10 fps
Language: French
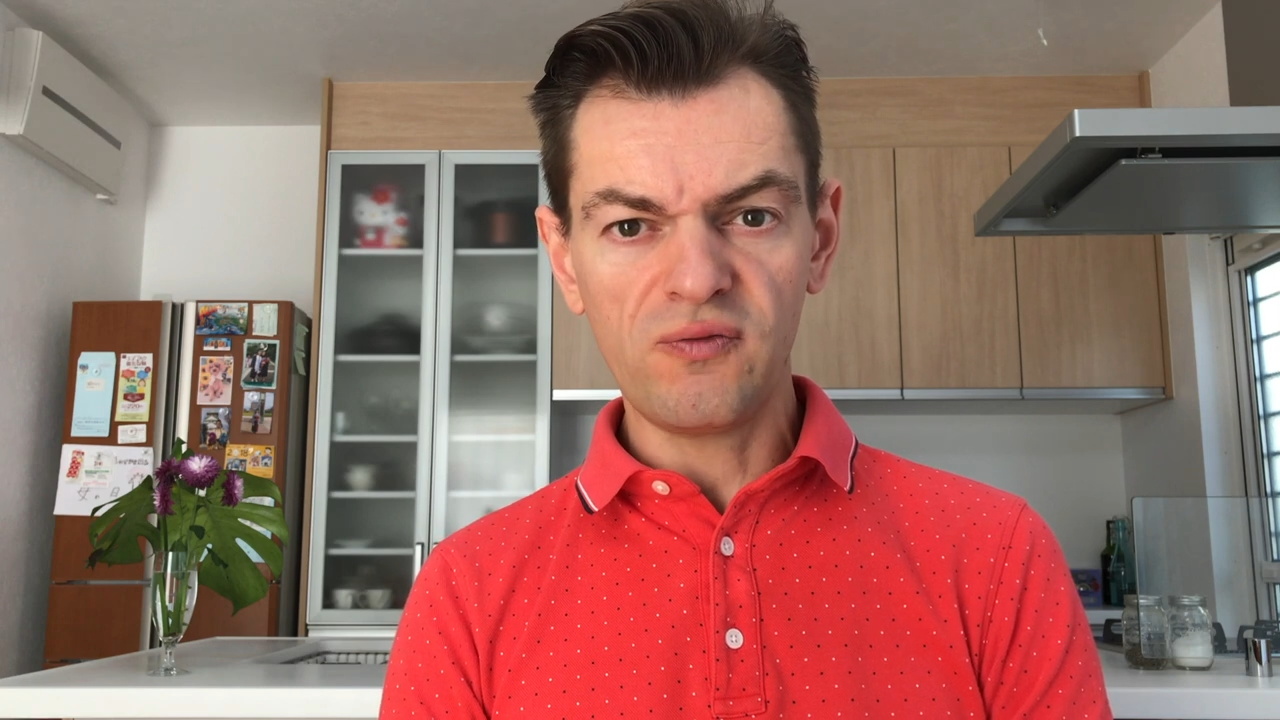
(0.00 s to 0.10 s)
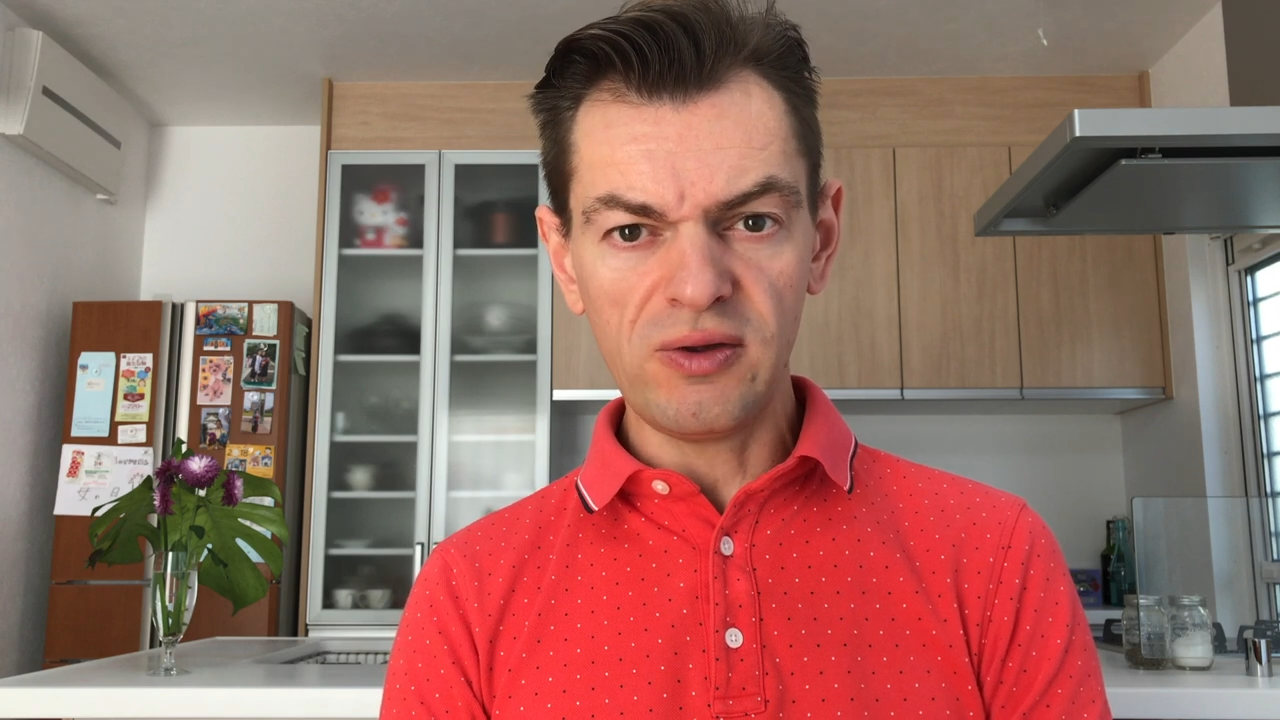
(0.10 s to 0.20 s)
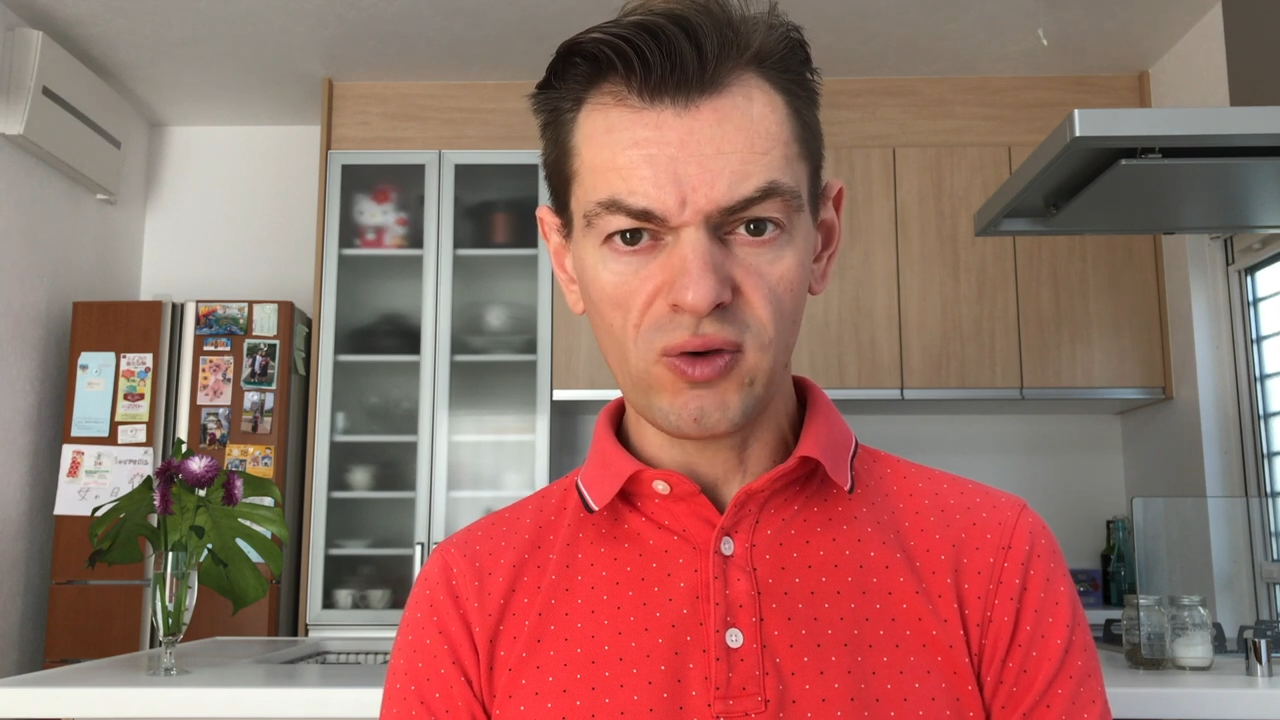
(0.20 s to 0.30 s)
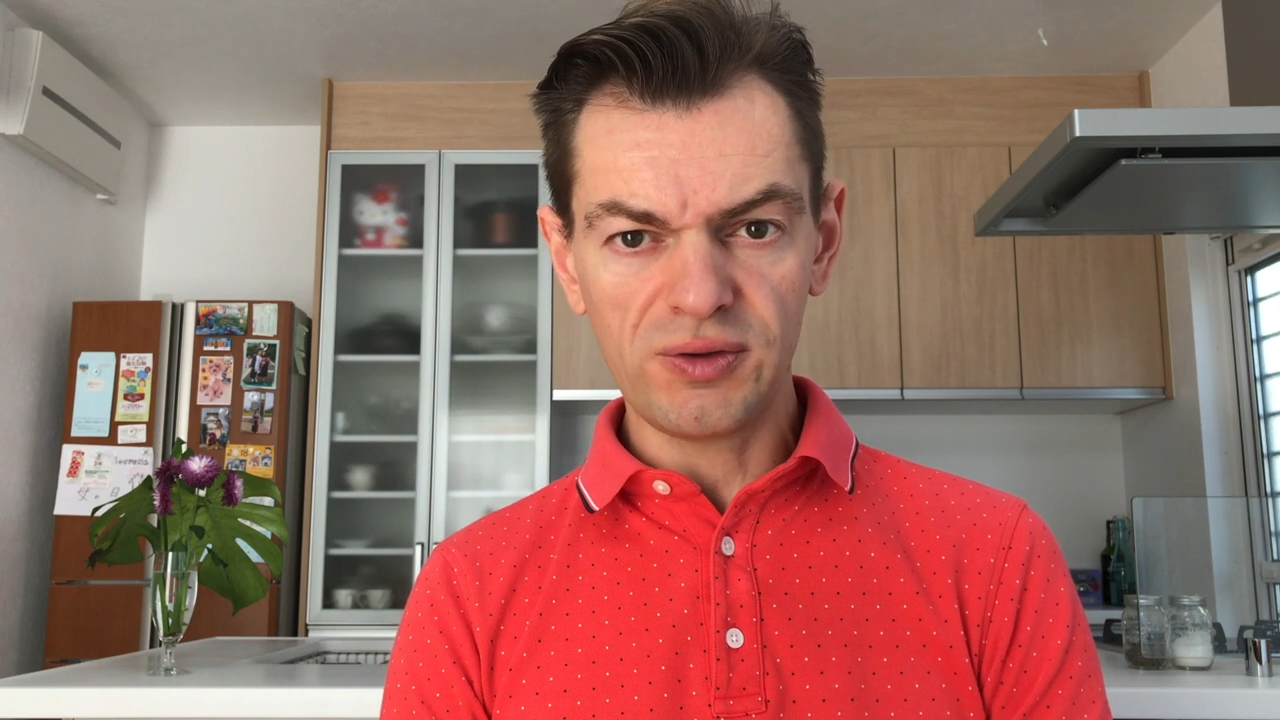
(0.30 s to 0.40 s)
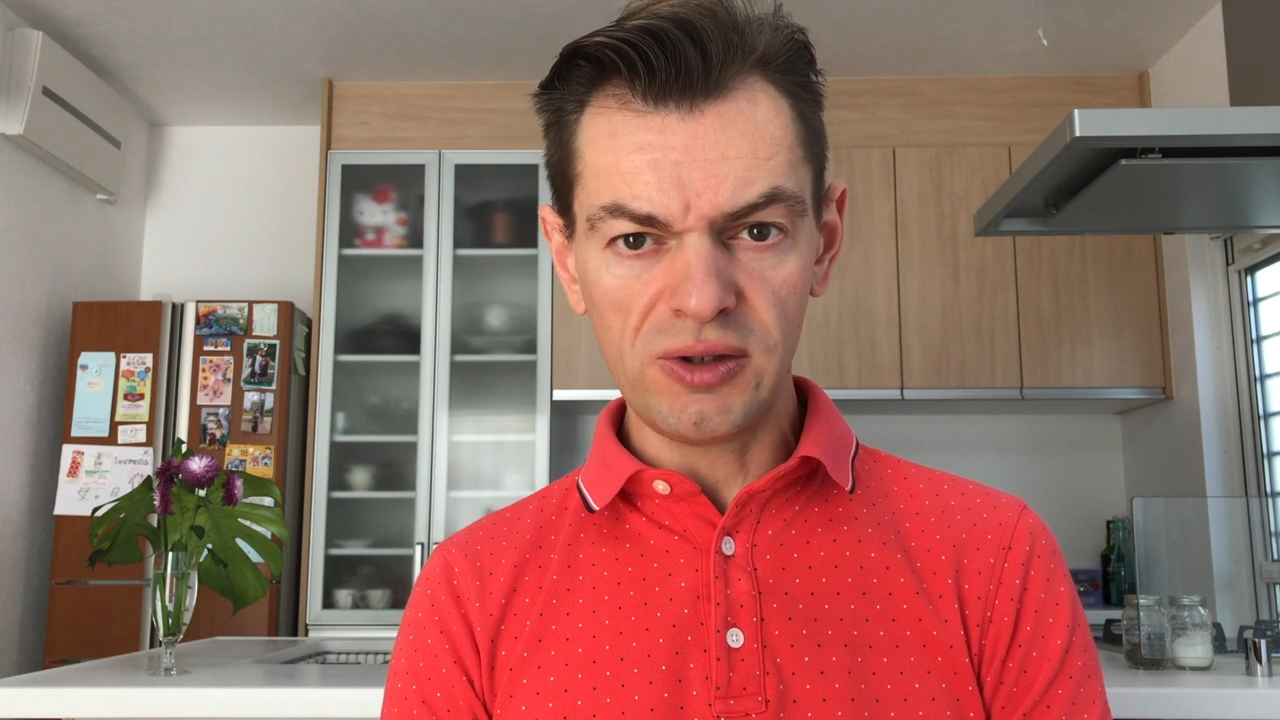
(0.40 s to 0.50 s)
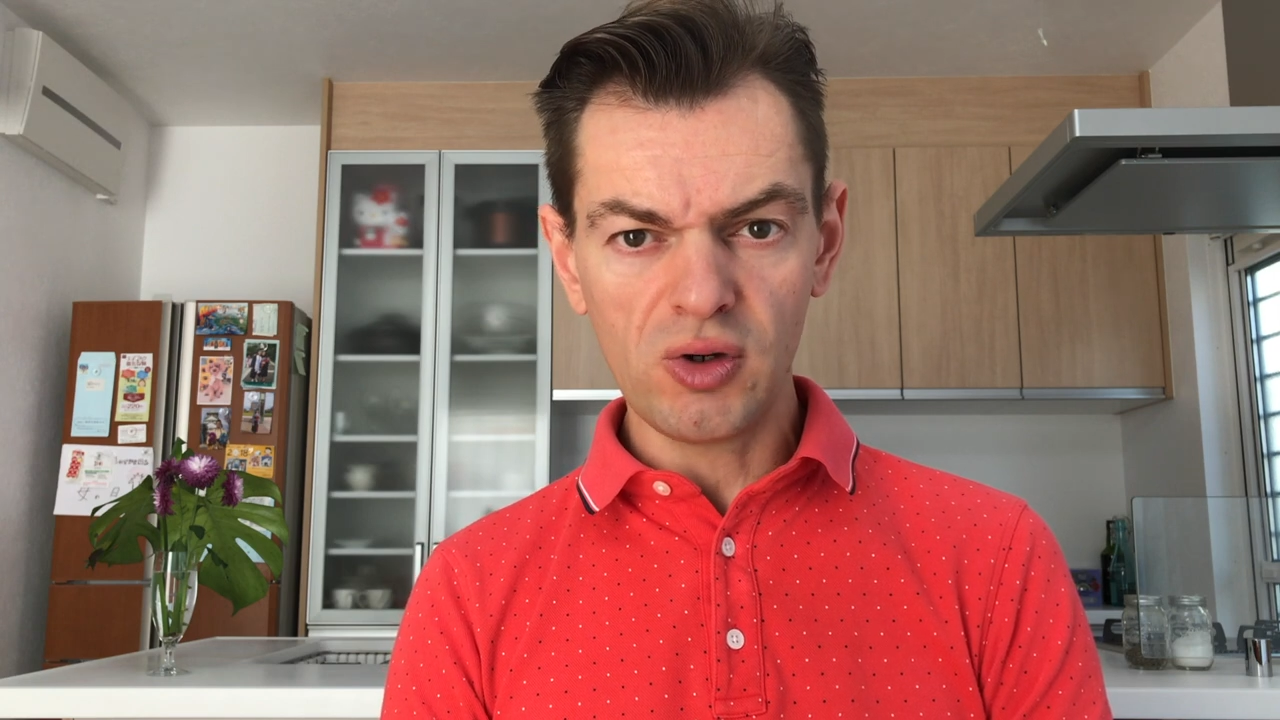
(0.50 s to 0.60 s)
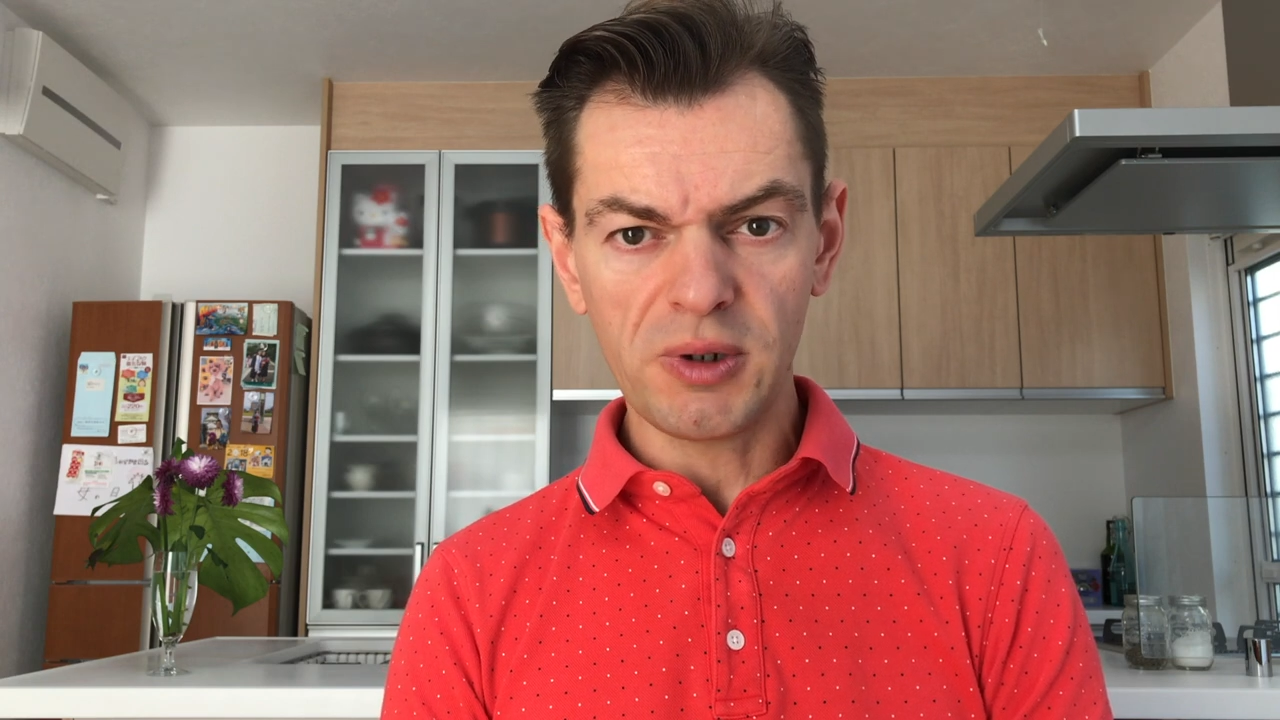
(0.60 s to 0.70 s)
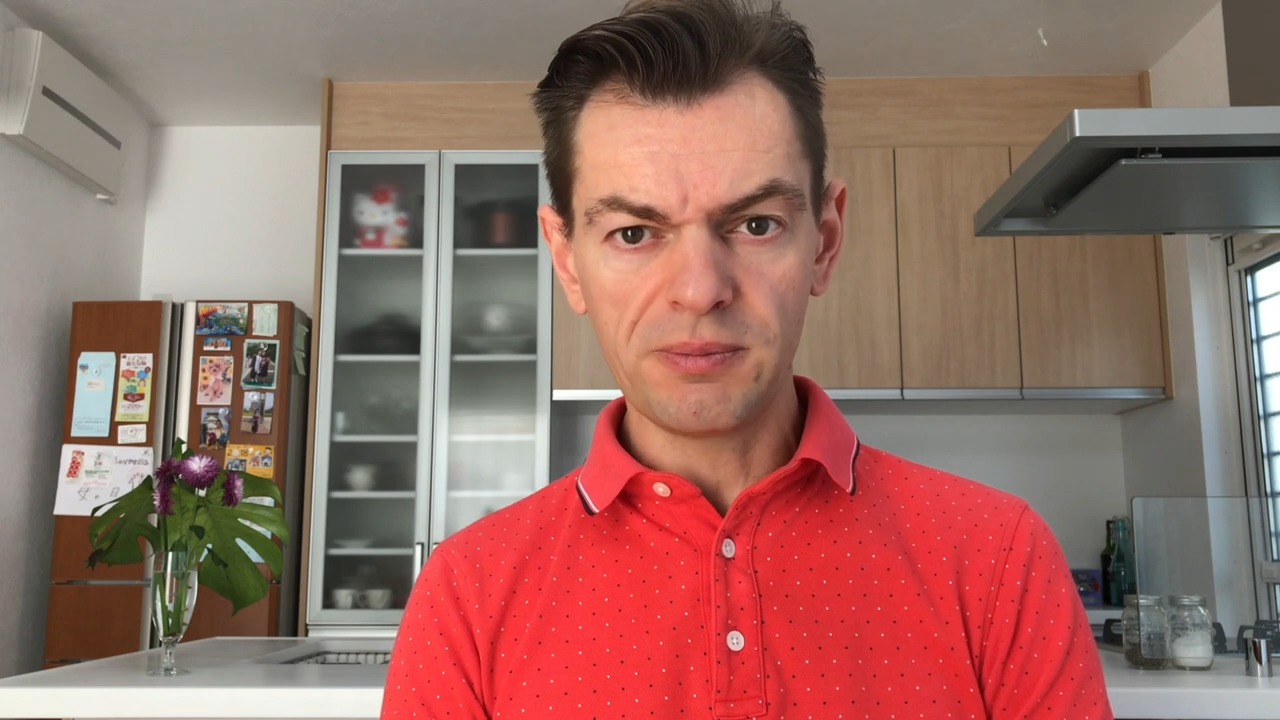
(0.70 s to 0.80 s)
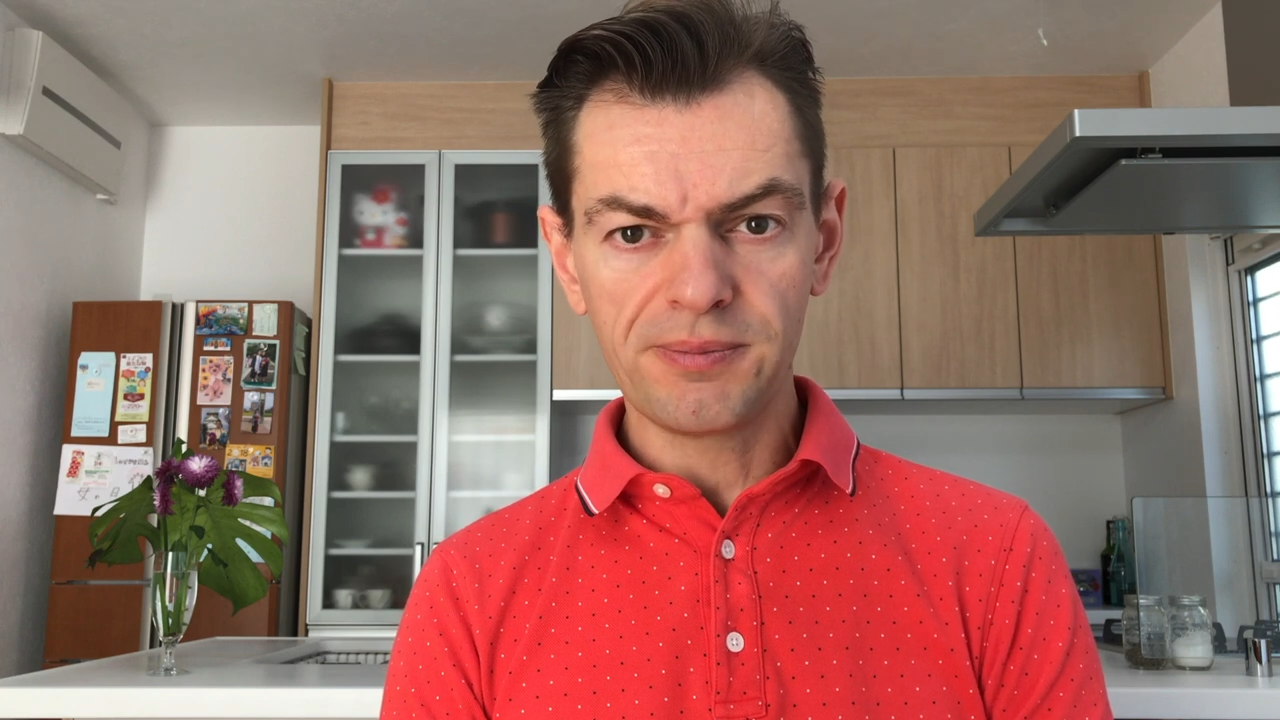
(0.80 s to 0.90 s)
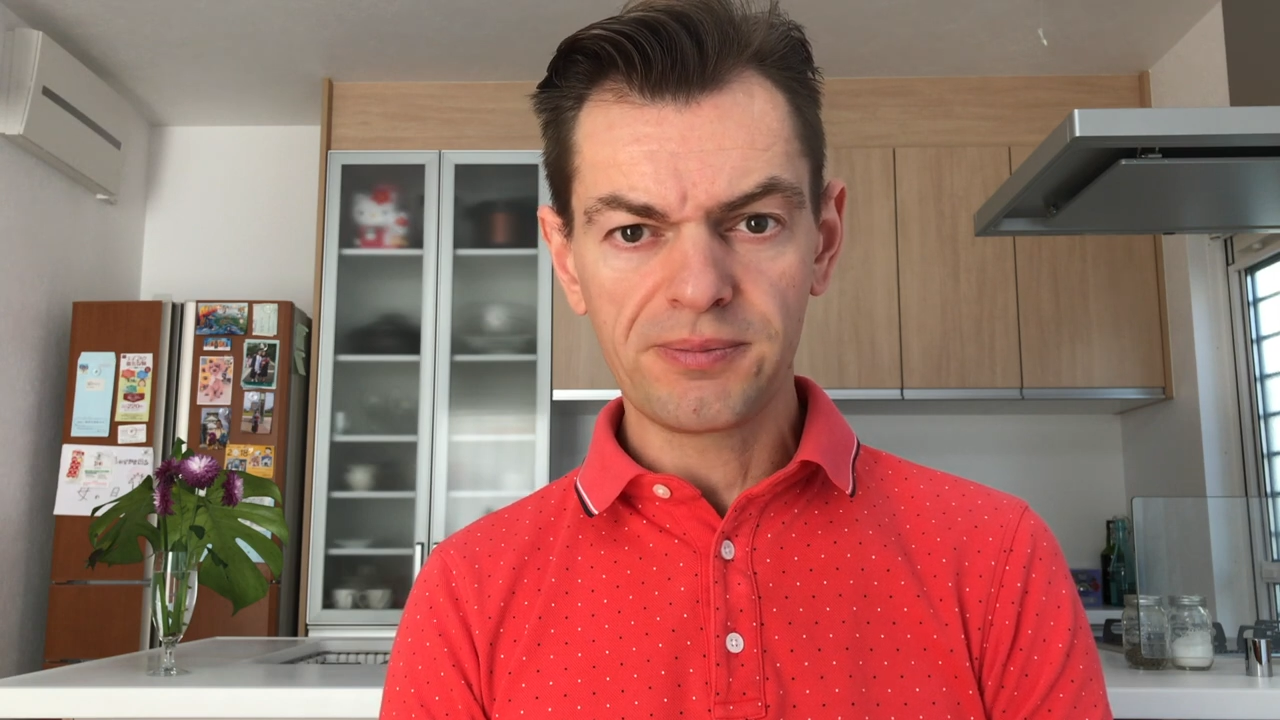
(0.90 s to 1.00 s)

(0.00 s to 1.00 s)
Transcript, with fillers: vivre dignement.